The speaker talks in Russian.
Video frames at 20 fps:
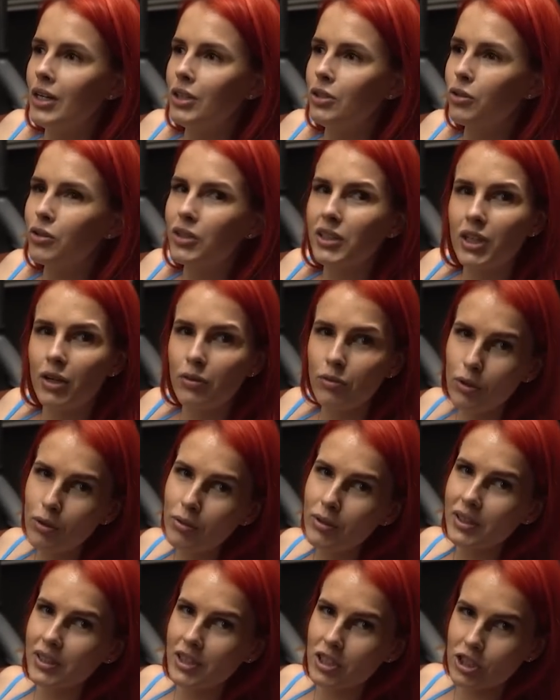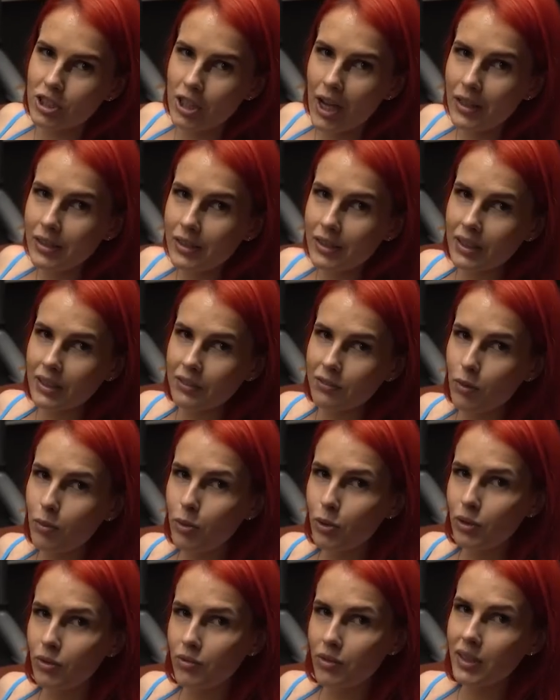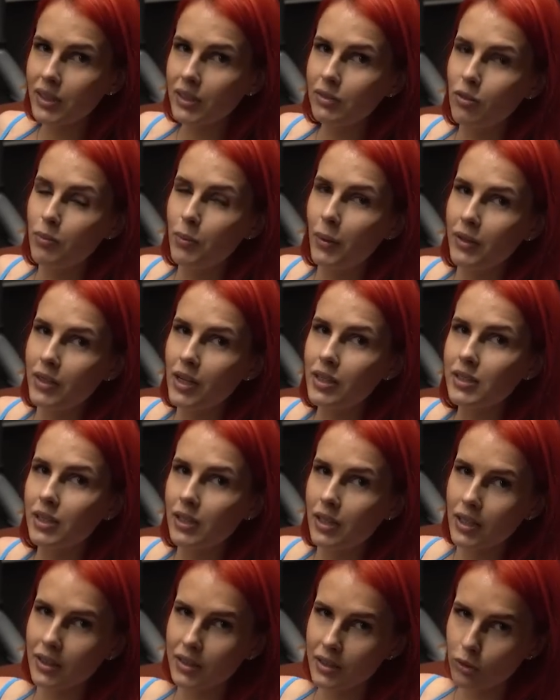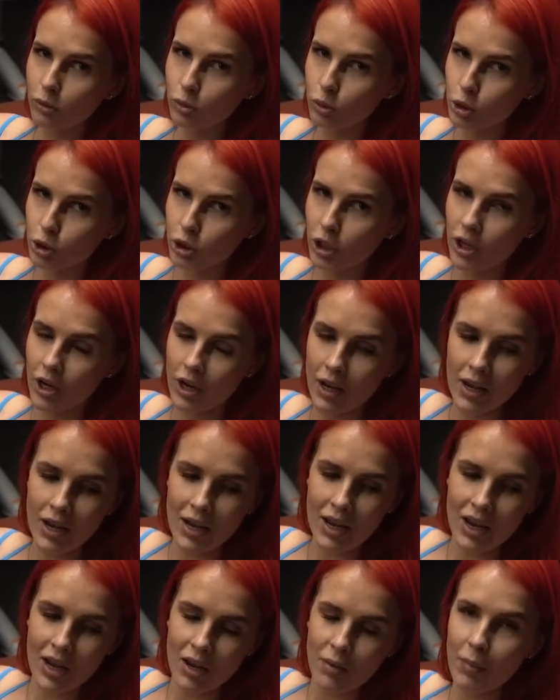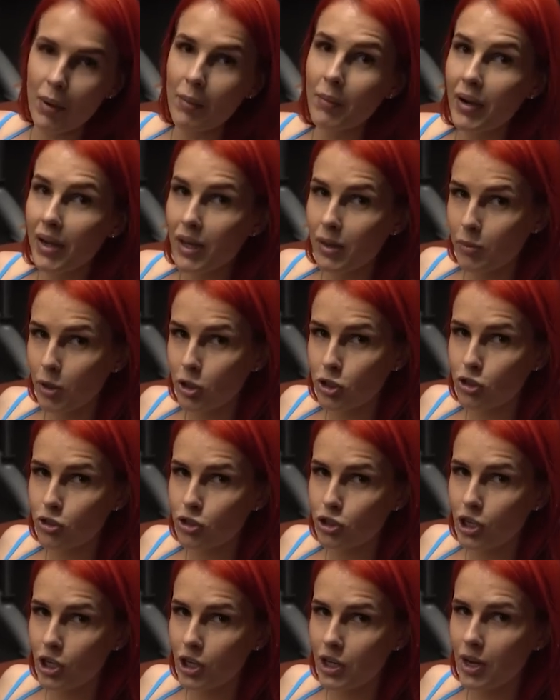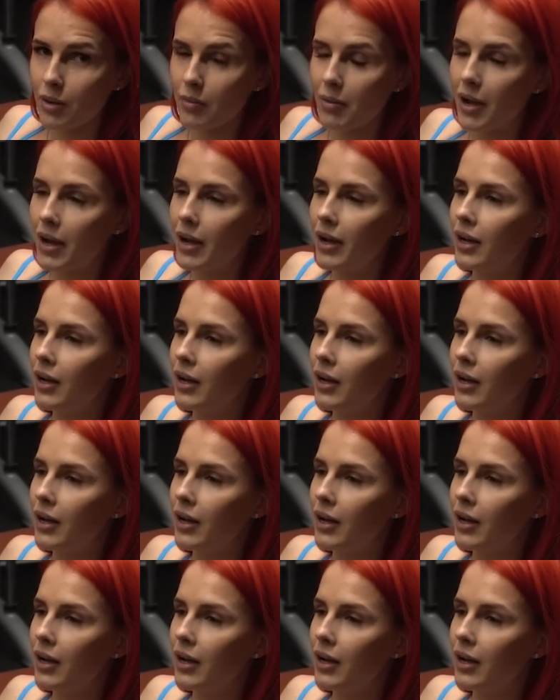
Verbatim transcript: но все равно вот со штангой, с свободным весом выполнять гораздо лучше, по моим ощущениям.